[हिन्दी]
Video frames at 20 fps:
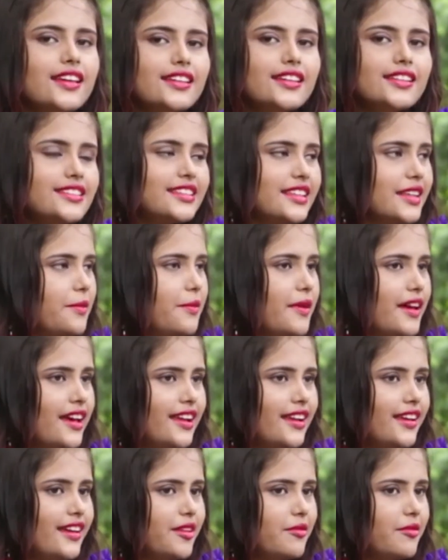इससे
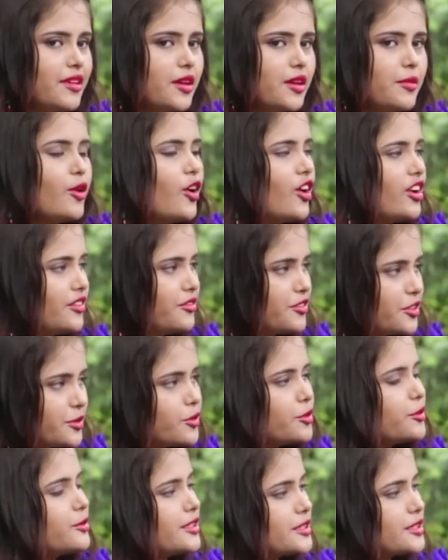पहले मैं बॉलीवुड
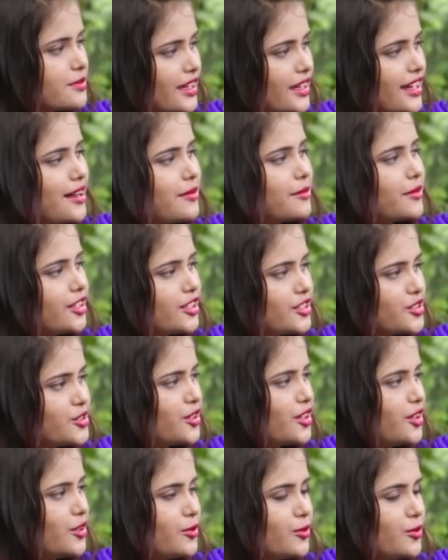मूवीज़ में काम कर
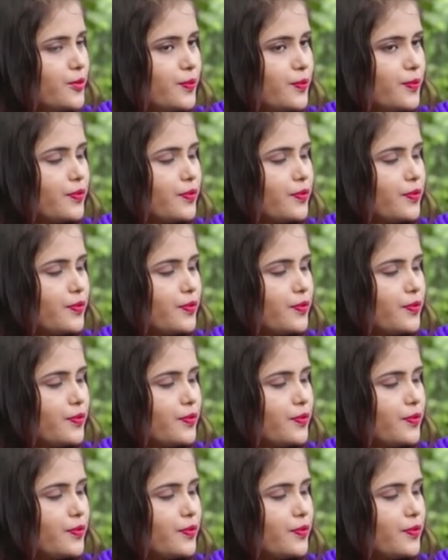चुकी हूँ